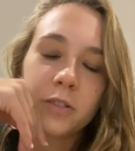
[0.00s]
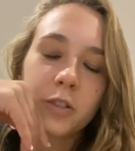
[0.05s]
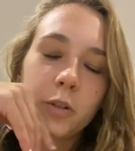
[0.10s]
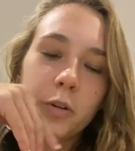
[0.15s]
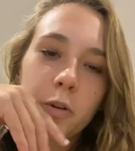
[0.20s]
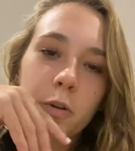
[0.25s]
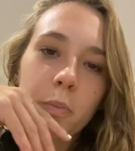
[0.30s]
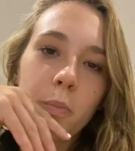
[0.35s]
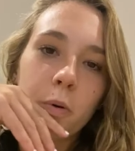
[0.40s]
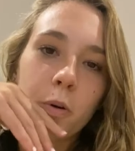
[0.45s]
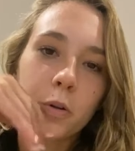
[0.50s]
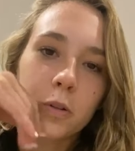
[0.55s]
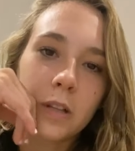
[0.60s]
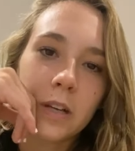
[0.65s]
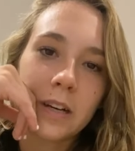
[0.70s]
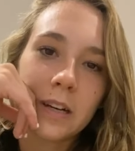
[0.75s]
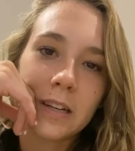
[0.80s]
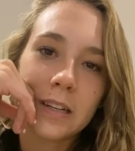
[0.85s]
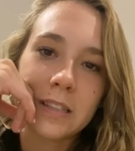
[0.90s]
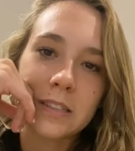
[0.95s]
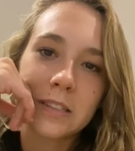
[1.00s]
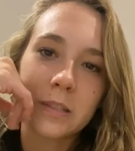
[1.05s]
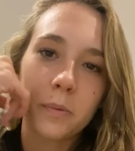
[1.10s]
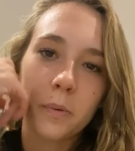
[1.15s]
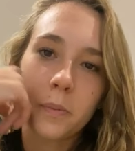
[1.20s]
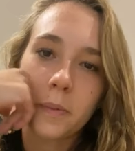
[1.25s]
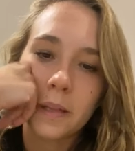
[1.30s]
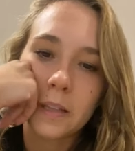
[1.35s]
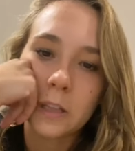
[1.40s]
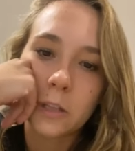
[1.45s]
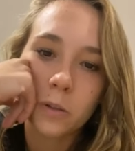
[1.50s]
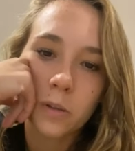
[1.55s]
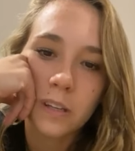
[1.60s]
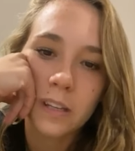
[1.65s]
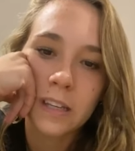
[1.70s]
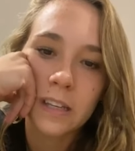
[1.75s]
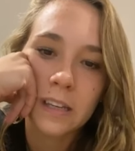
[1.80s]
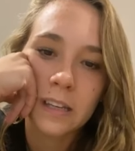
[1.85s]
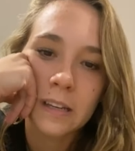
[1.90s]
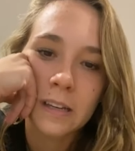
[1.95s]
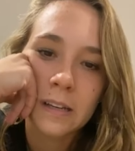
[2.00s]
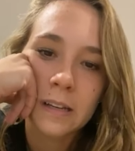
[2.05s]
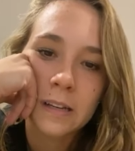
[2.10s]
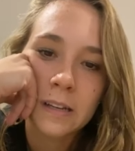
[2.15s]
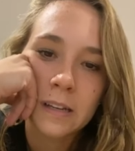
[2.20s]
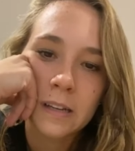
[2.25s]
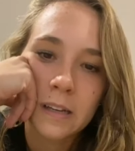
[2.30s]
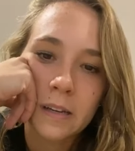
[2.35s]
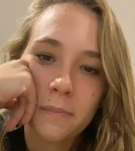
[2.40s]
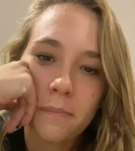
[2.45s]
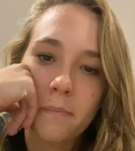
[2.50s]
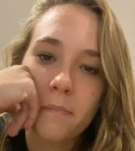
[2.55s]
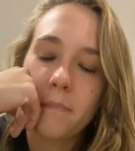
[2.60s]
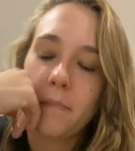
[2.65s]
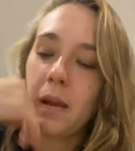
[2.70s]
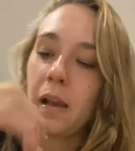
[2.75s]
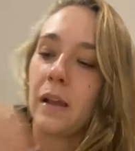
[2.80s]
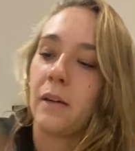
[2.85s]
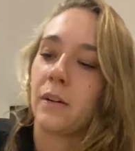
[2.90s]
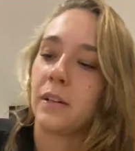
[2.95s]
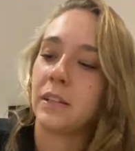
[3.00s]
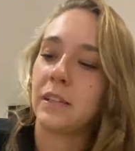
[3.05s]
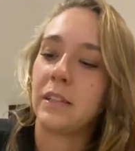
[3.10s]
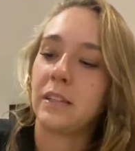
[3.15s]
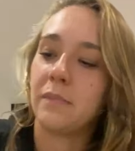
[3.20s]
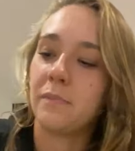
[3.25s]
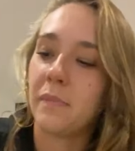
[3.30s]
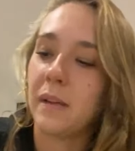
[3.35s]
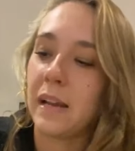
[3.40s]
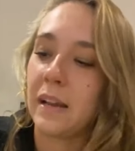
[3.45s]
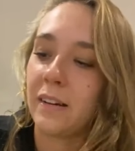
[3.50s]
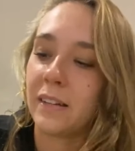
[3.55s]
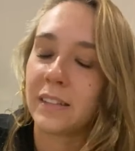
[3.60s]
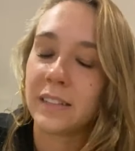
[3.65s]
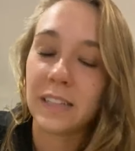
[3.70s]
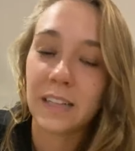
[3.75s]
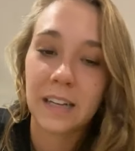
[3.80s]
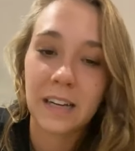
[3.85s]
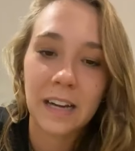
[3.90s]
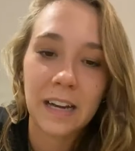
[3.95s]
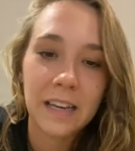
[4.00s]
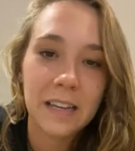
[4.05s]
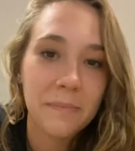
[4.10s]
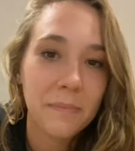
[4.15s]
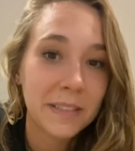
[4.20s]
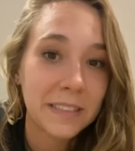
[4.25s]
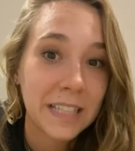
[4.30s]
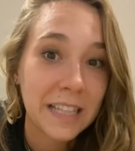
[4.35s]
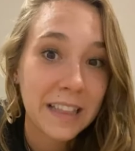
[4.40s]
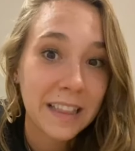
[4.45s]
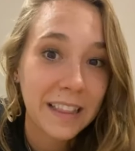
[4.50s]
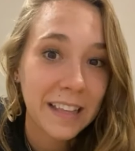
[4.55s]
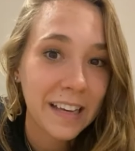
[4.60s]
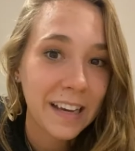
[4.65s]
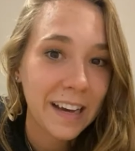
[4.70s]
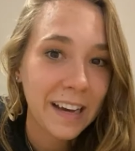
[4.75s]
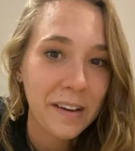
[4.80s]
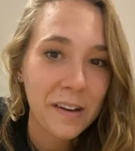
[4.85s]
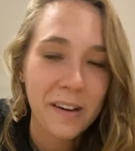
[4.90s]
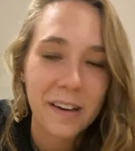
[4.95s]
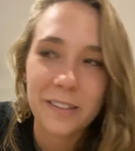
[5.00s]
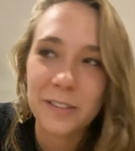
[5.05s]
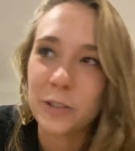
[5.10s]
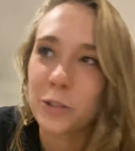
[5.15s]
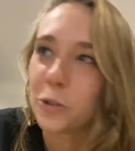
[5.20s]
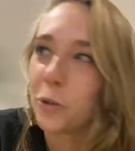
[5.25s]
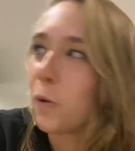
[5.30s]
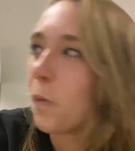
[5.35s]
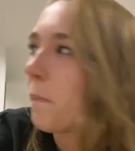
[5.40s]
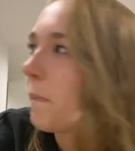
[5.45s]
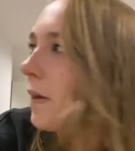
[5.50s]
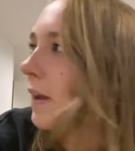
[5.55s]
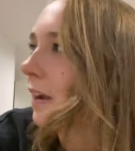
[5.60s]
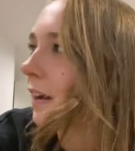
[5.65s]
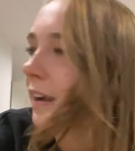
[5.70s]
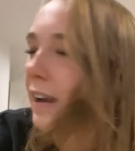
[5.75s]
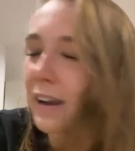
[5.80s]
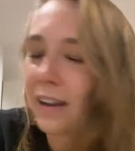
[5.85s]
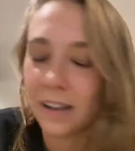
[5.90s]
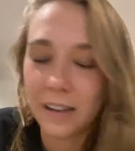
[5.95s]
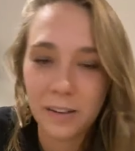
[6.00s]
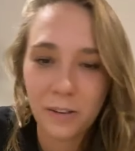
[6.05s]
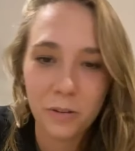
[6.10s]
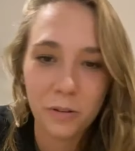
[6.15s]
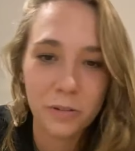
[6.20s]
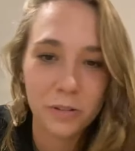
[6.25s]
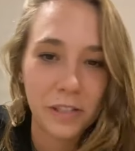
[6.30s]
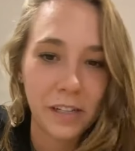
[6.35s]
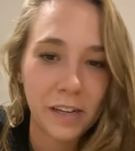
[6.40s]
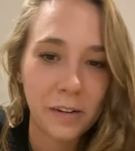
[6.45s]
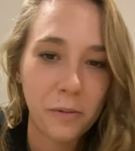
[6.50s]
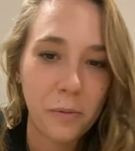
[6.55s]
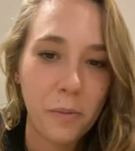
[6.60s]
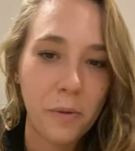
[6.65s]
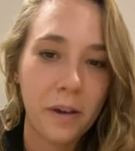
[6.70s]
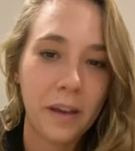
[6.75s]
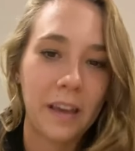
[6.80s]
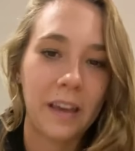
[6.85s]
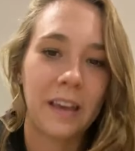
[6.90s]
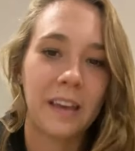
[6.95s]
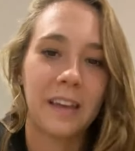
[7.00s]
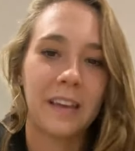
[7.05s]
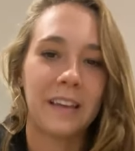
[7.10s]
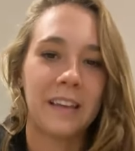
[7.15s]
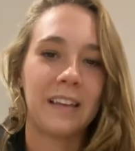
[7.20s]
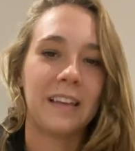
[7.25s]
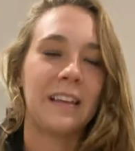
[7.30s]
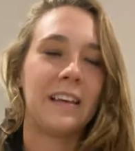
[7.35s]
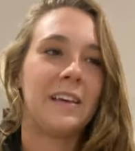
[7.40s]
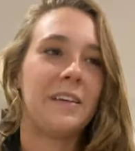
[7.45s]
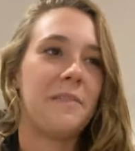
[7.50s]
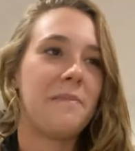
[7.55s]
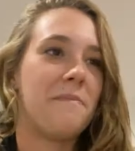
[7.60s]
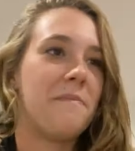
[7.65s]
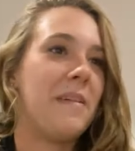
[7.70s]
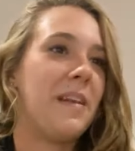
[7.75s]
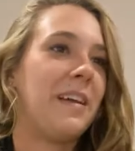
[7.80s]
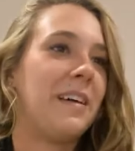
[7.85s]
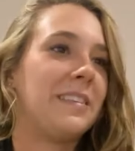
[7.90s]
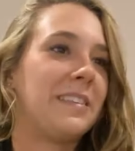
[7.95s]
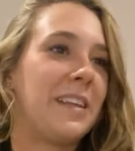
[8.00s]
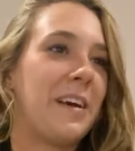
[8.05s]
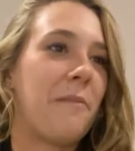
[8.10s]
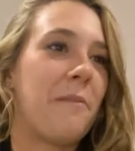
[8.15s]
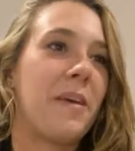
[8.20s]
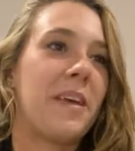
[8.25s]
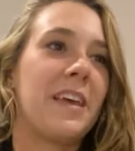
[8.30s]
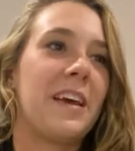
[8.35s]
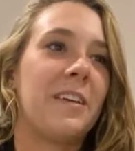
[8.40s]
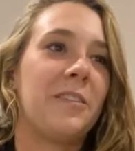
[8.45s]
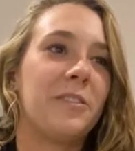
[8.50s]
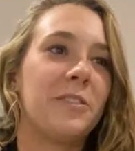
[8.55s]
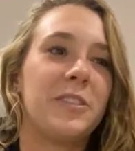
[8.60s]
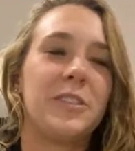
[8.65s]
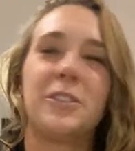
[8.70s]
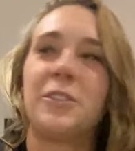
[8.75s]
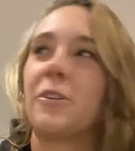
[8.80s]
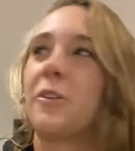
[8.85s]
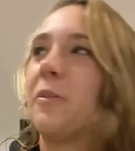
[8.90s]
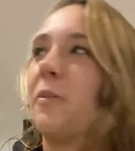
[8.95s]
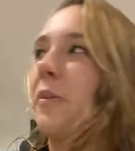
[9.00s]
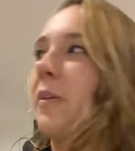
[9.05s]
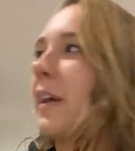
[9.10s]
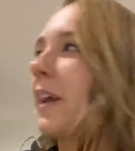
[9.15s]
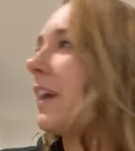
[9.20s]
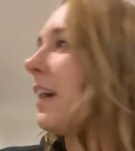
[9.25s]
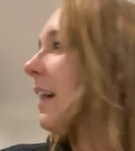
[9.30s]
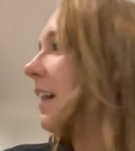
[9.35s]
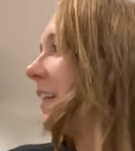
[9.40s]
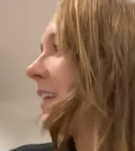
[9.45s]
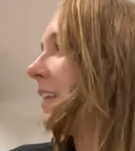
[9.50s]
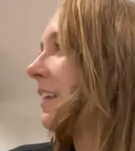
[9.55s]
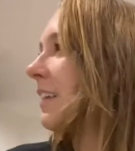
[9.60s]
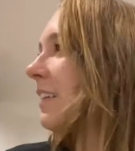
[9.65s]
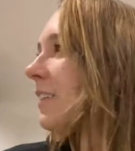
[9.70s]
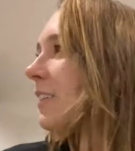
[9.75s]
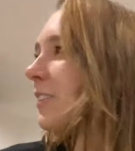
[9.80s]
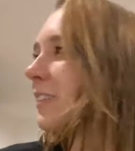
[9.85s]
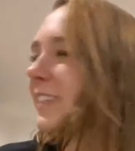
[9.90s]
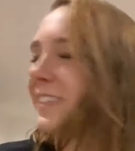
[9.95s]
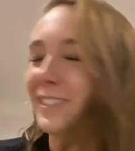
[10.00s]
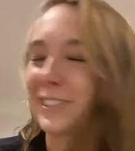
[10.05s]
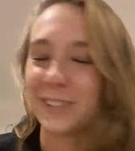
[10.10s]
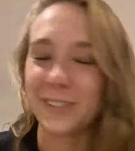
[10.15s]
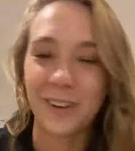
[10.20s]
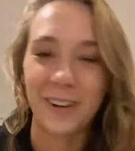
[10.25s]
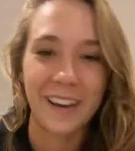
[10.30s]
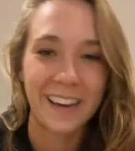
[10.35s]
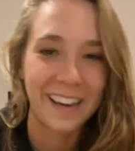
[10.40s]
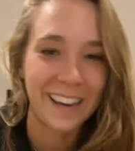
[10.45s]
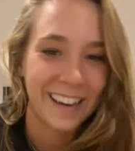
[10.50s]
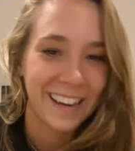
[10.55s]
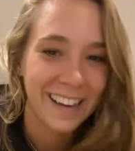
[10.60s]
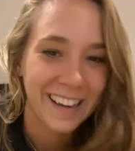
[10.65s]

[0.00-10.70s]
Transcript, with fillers: Yo vivo en Bogotá en este momento y me, me levanté acá y me sentía súper rara. O sea, como que me levanté a medianoche y yo como que, ay, ¿dónde estoy?